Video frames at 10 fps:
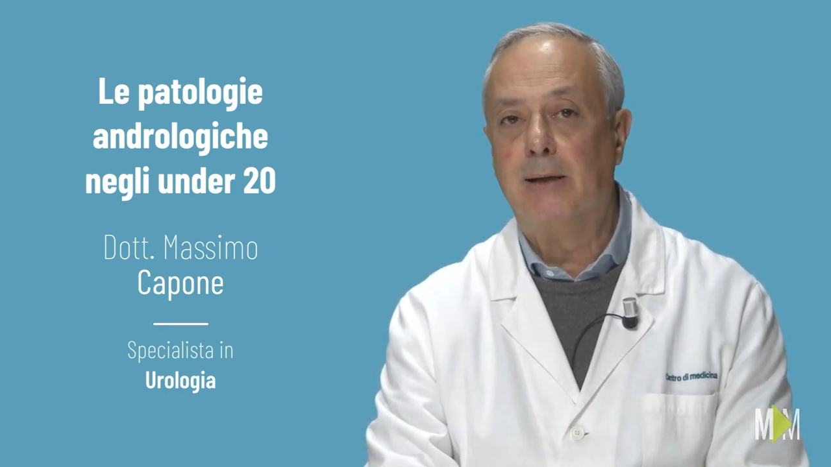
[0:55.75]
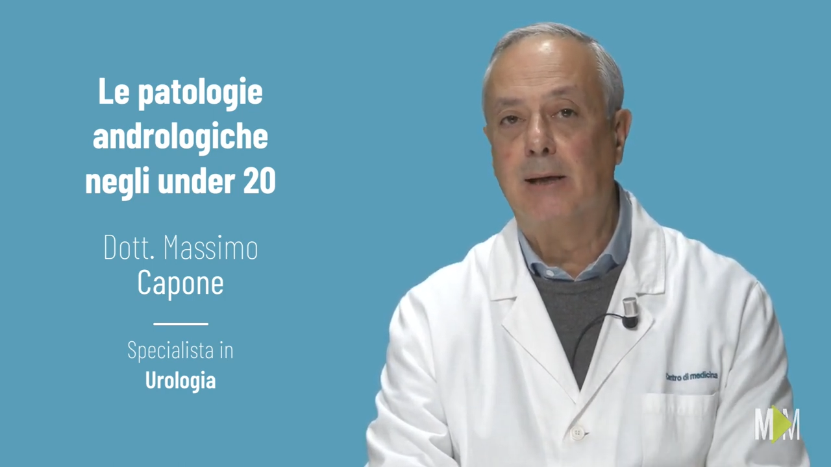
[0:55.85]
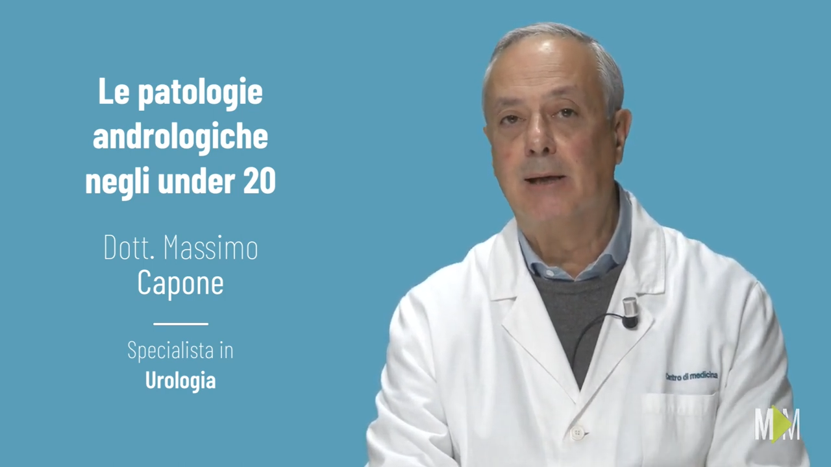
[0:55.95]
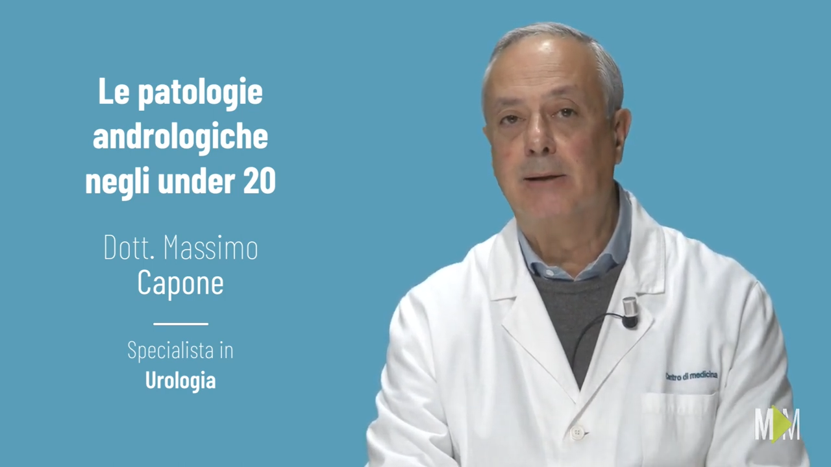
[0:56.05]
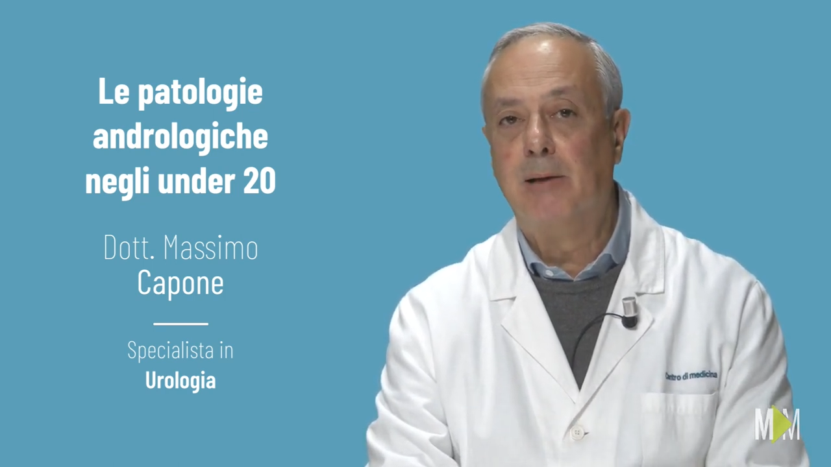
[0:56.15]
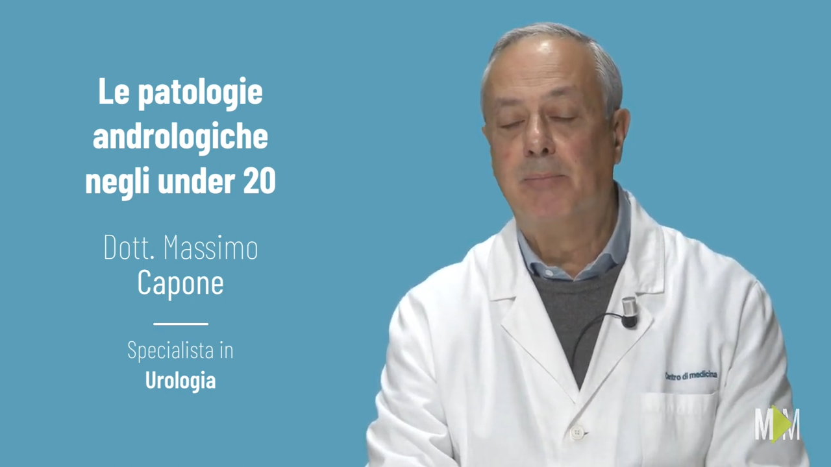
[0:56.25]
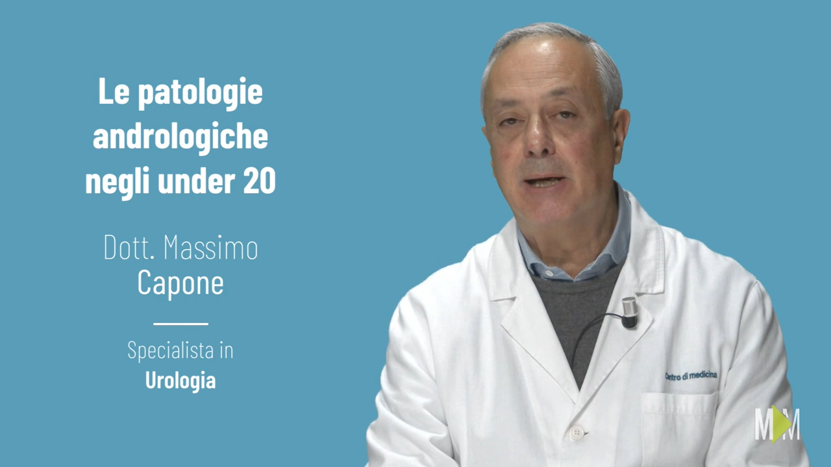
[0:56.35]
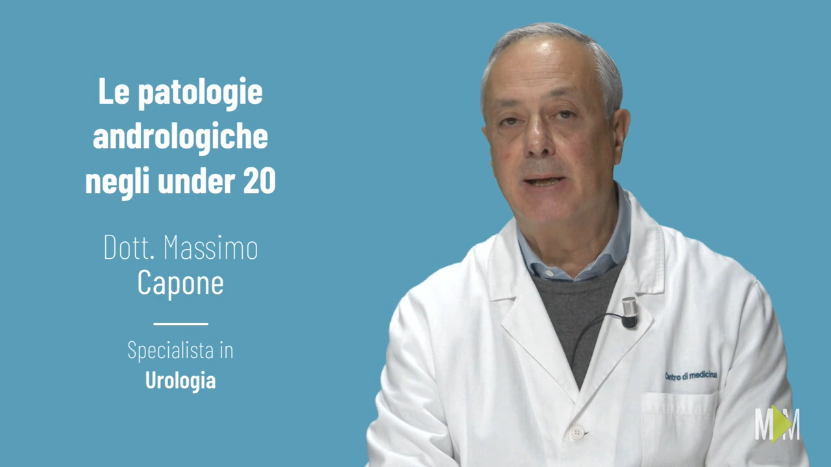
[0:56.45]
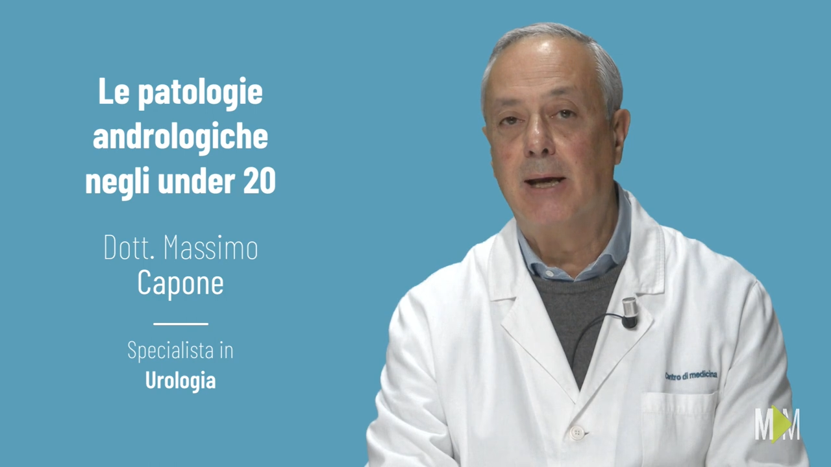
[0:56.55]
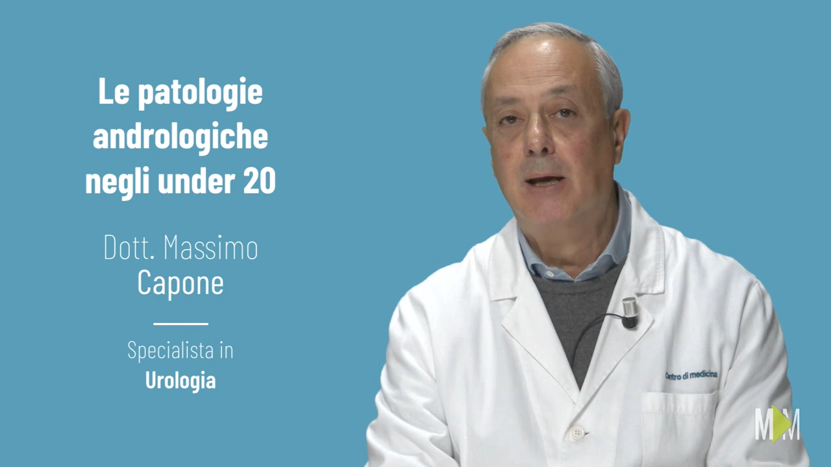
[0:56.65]
del, del
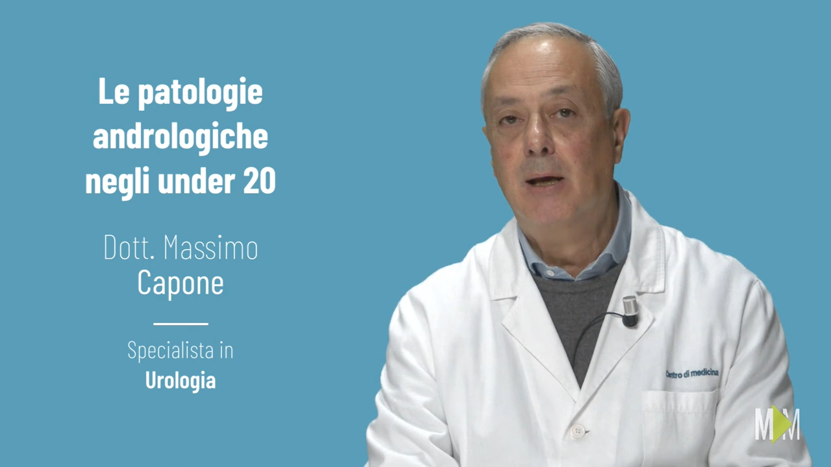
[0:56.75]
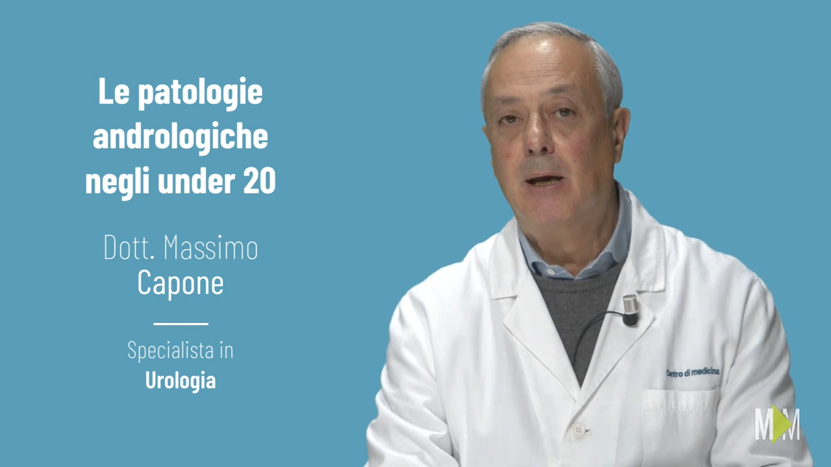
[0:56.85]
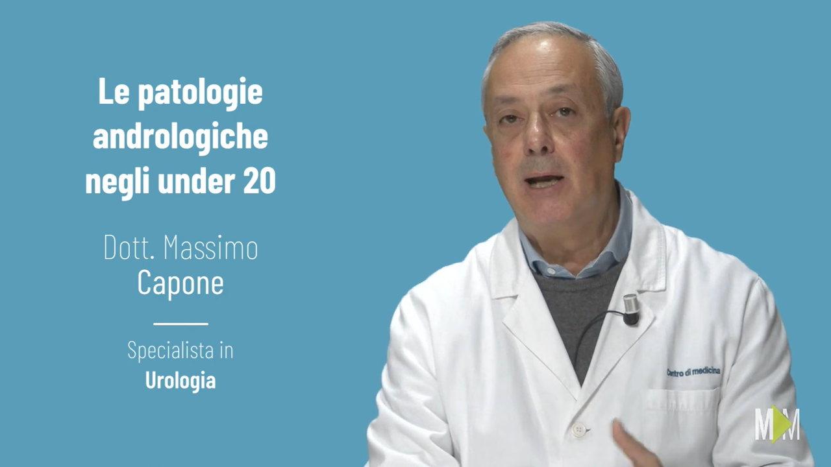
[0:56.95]
pene,